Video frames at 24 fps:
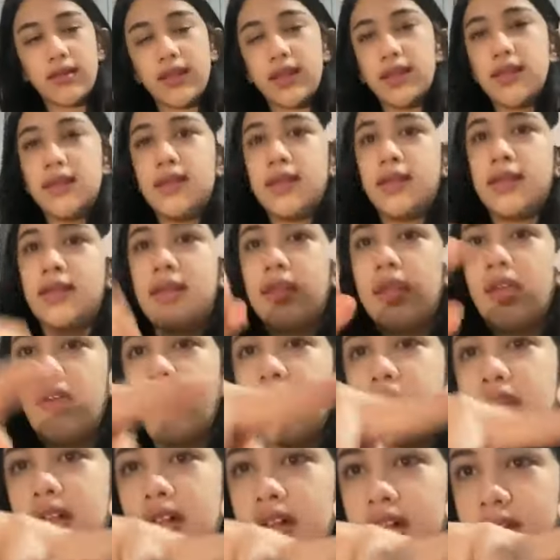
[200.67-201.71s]
this
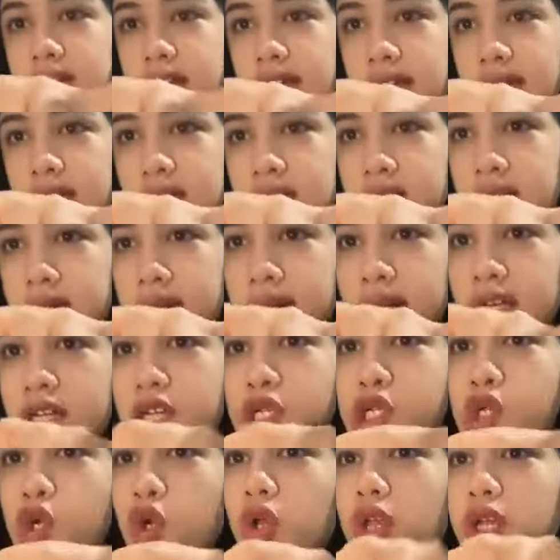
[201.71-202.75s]
cereal thing terus
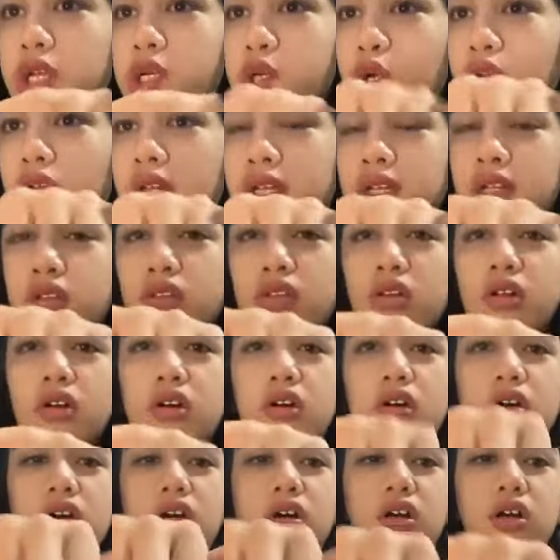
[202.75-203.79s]
ada coklat coklat gitu
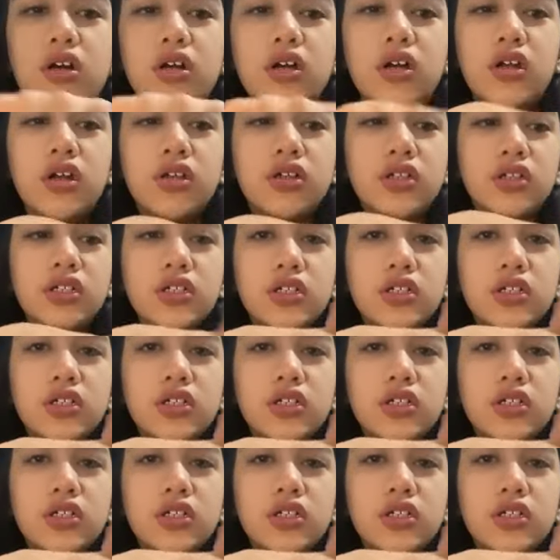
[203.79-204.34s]
loh